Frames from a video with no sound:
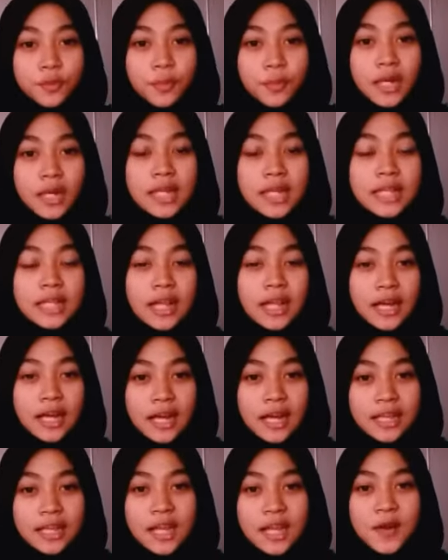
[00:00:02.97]

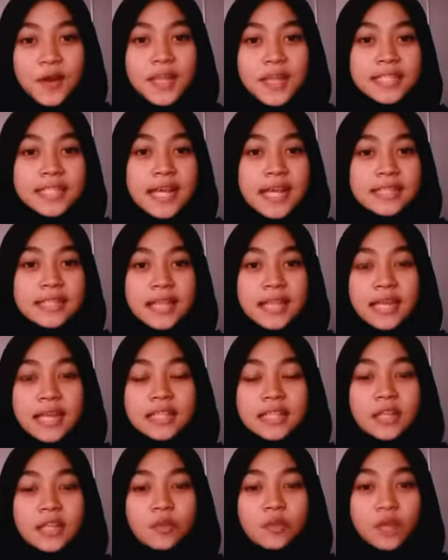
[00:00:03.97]
Perkenalkan nama saya Sagita
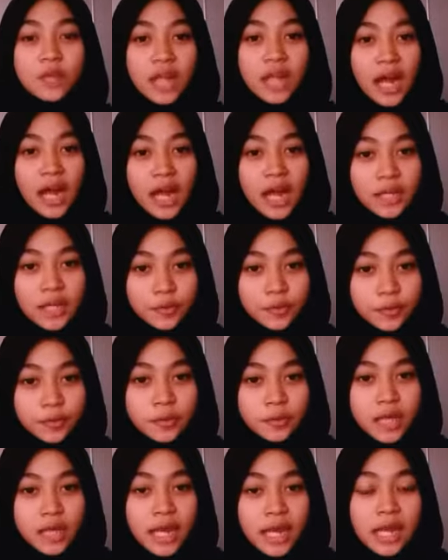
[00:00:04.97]
Dwi Rahayu
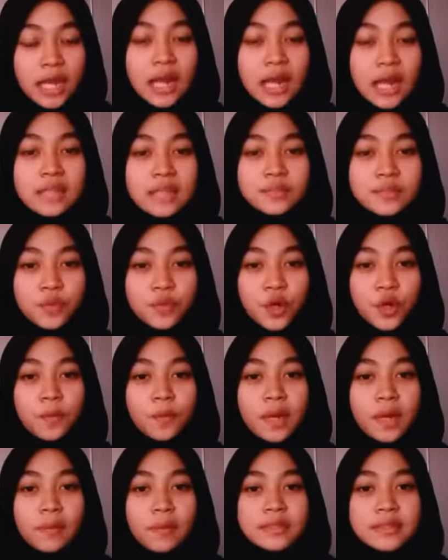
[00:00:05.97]
dari kelas 10
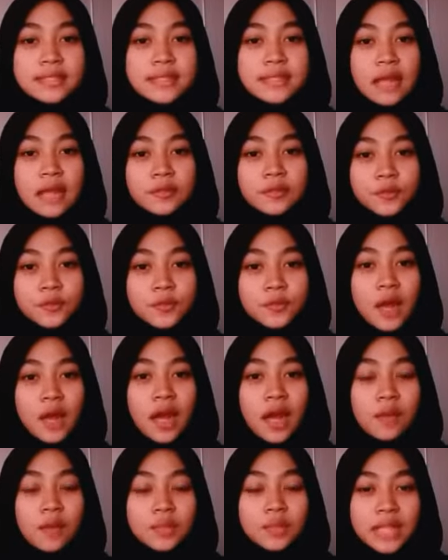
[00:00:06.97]
Farmasi 1 akan
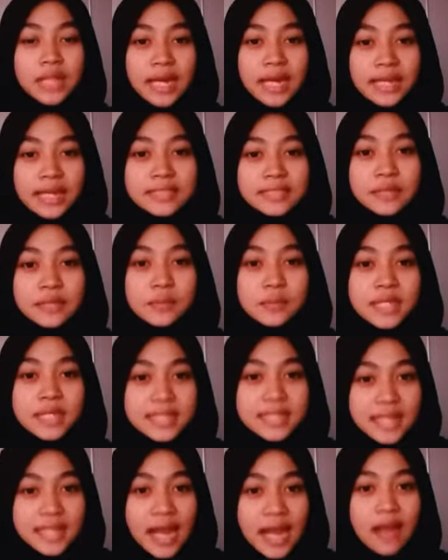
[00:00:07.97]
menalar
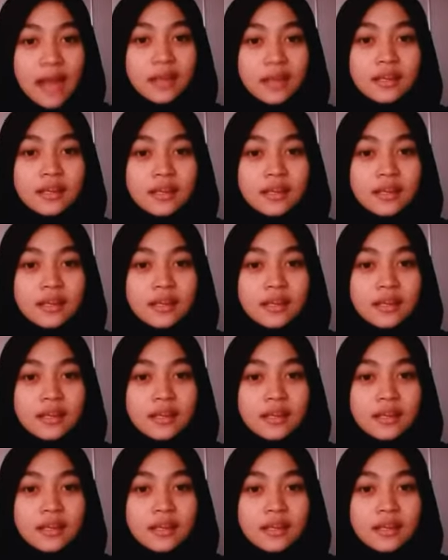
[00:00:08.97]
Simplicia.